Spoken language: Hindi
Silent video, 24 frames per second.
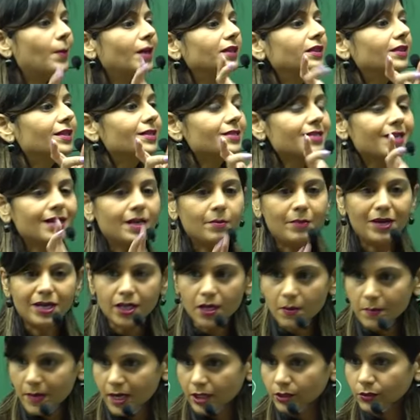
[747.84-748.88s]
बत्तीस एलिमेंट
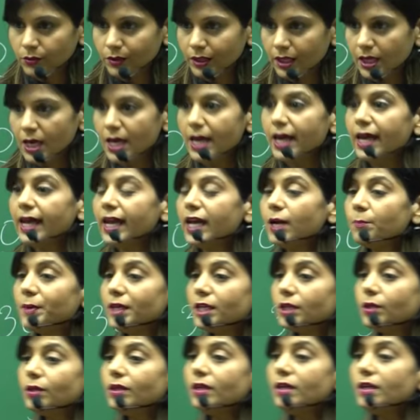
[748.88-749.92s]
के बाद होंगी एक
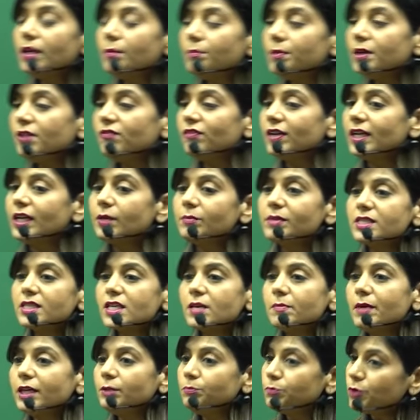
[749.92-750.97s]
पर्टिकुलर नंबर ऑफ एलिमेंट्स
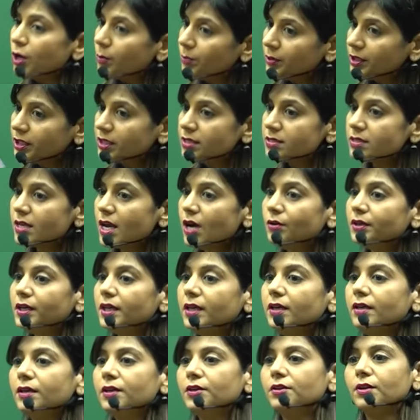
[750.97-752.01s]
के बाद प्रॉपर्टीज़ क्या हो रही
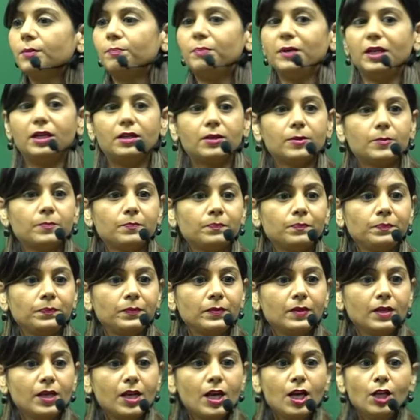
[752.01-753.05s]
है रिपीट
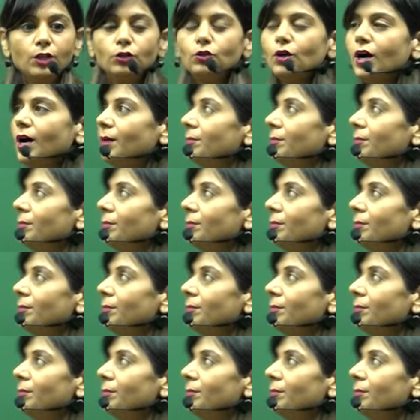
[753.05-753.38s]
तो